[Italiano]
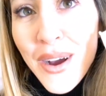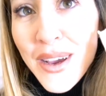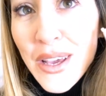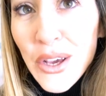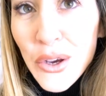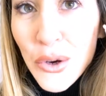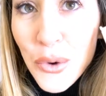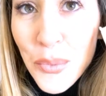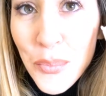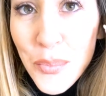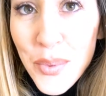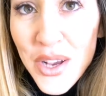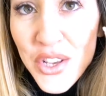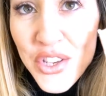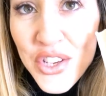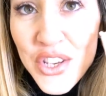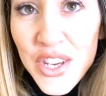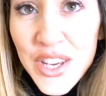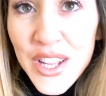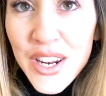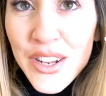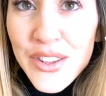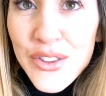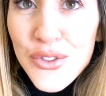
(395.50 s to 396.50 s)
anche con
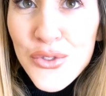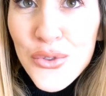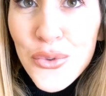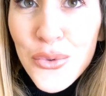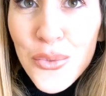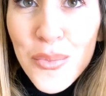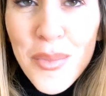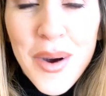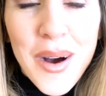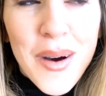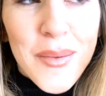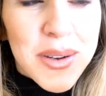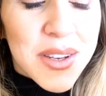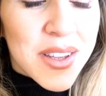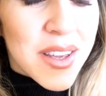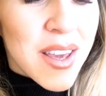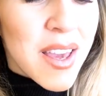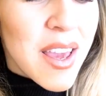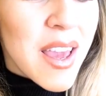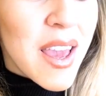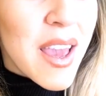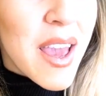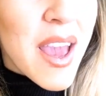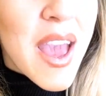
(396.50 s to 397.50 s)
piacere, insomma,
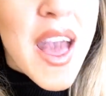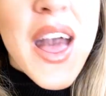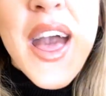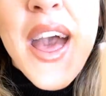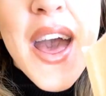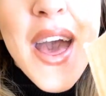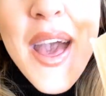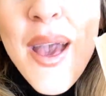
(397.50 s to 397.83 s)
perché